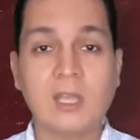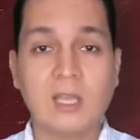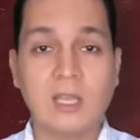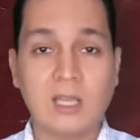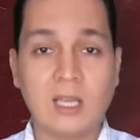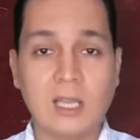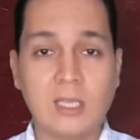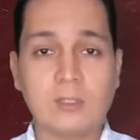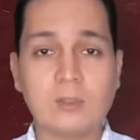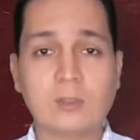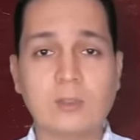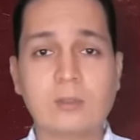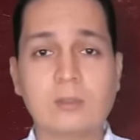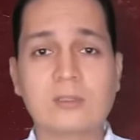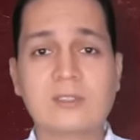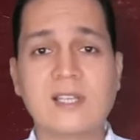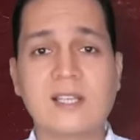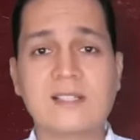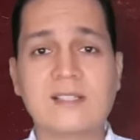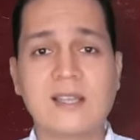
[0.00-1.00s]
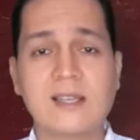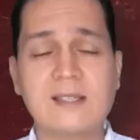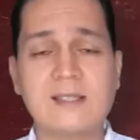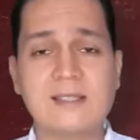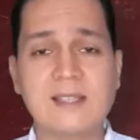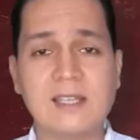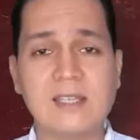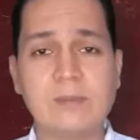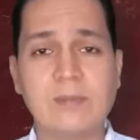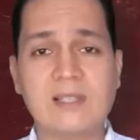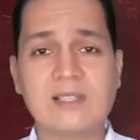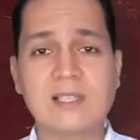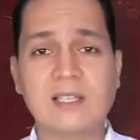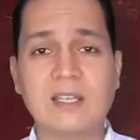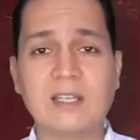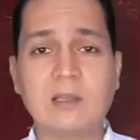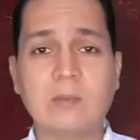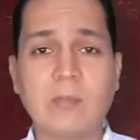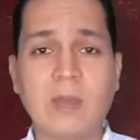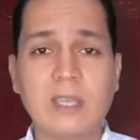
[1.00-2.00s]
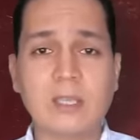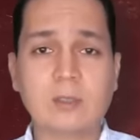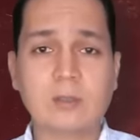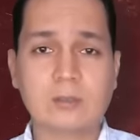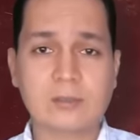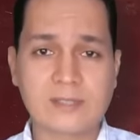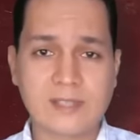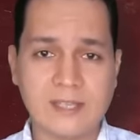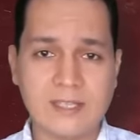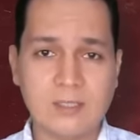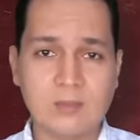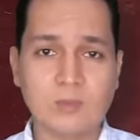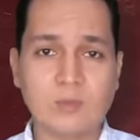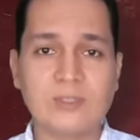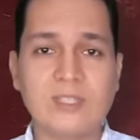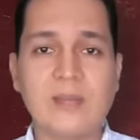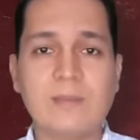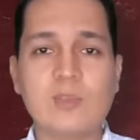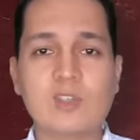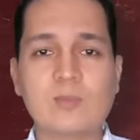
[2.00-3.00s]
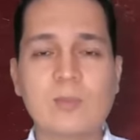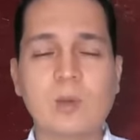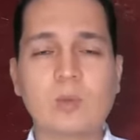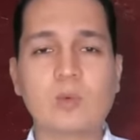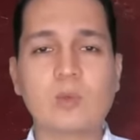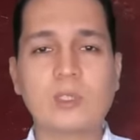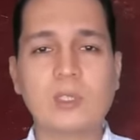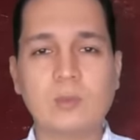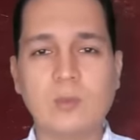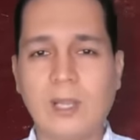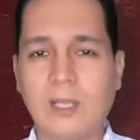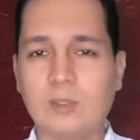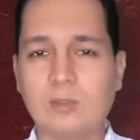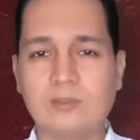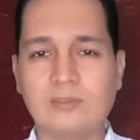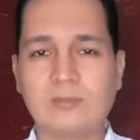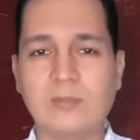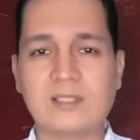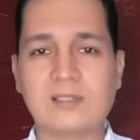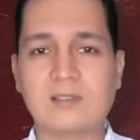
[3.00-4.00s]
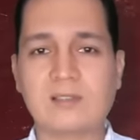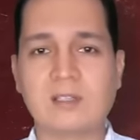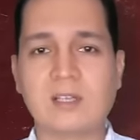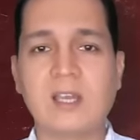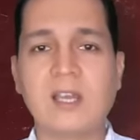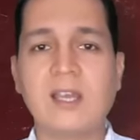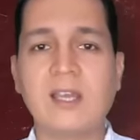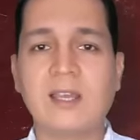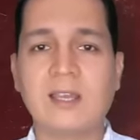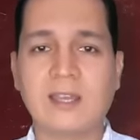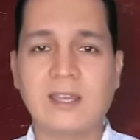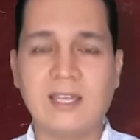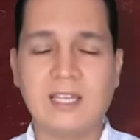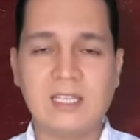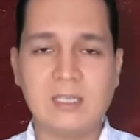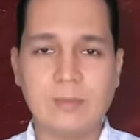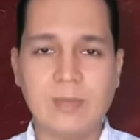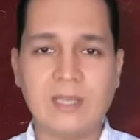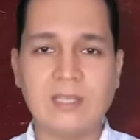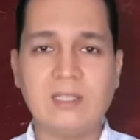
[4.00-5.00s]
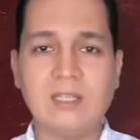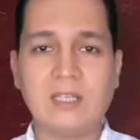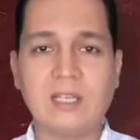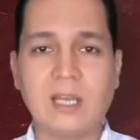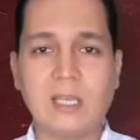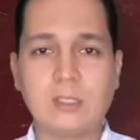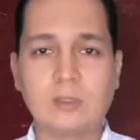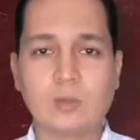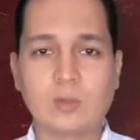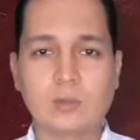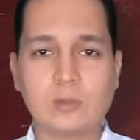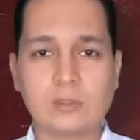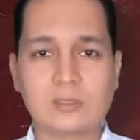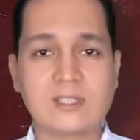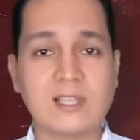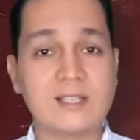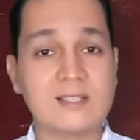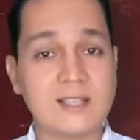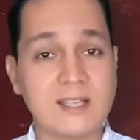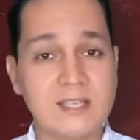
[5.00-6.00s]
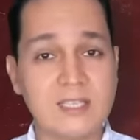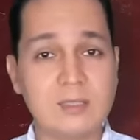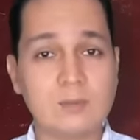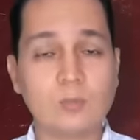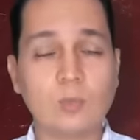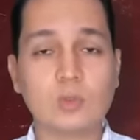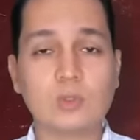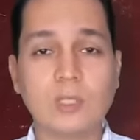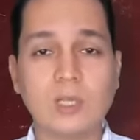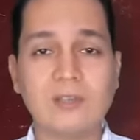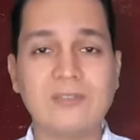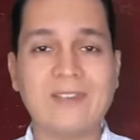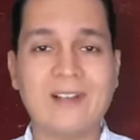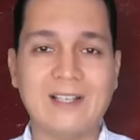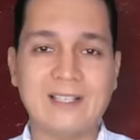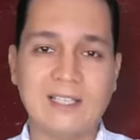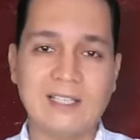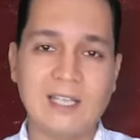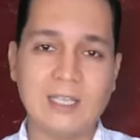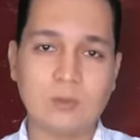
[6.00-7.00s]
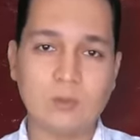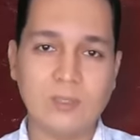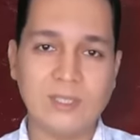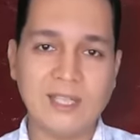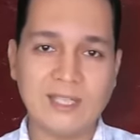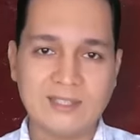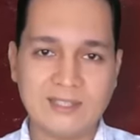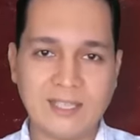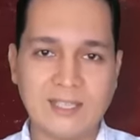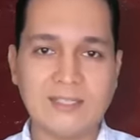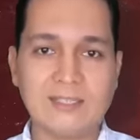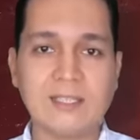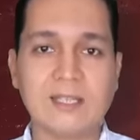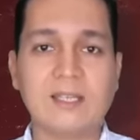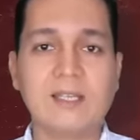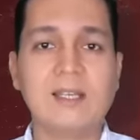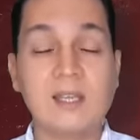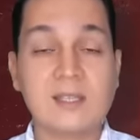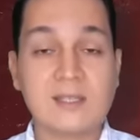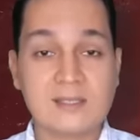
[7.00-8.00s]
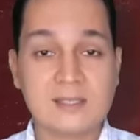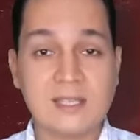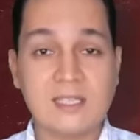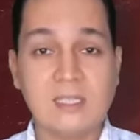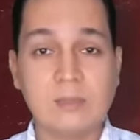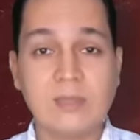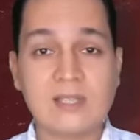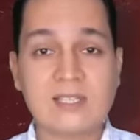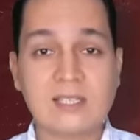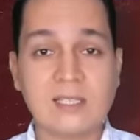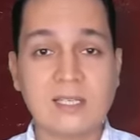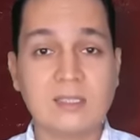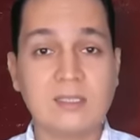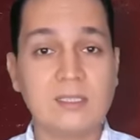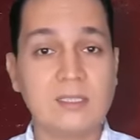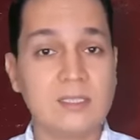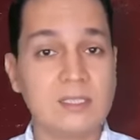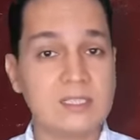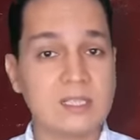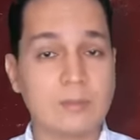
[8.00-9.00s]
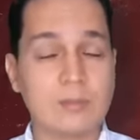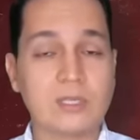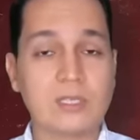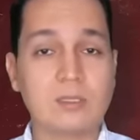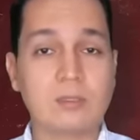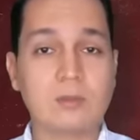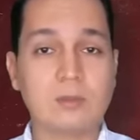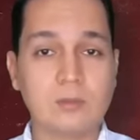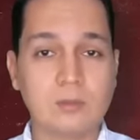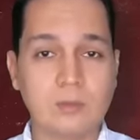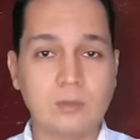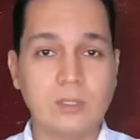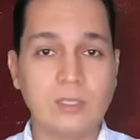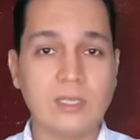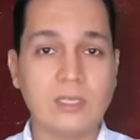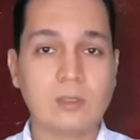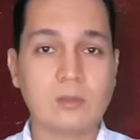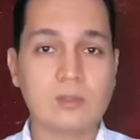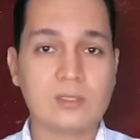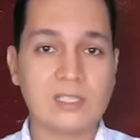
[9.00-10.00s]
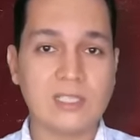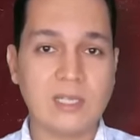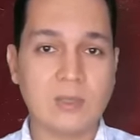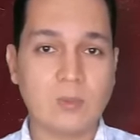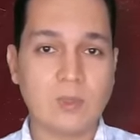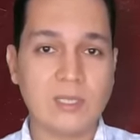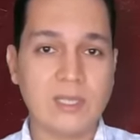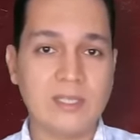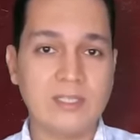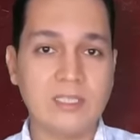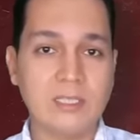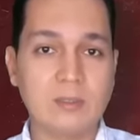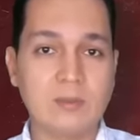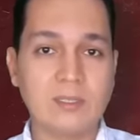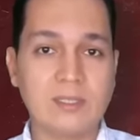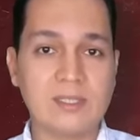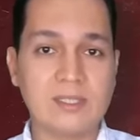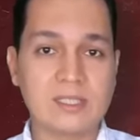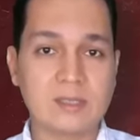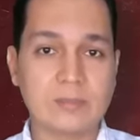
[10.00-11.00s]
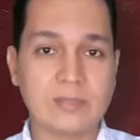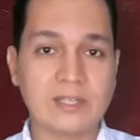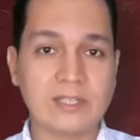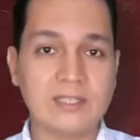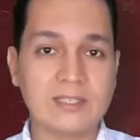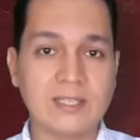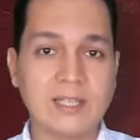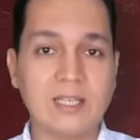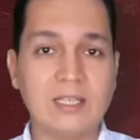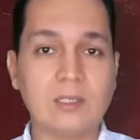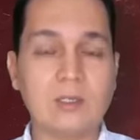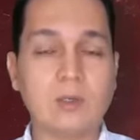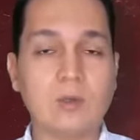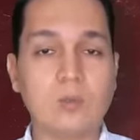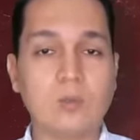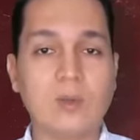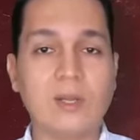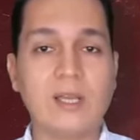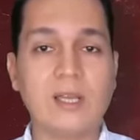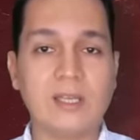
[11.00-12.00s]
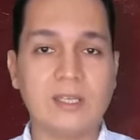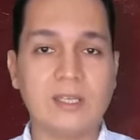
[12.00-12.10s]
الهيدروكلورثايزايد زي مثلا المايكروزايد وده مش موجود لوحده في مصر غالبا الهيدروكلور الهيدروكلورثايزايد مضاف على الادويه الثانيه زي مثلا الايزابريل كو الجزء الاولاني اللي هو الايزابريل ده اللي هو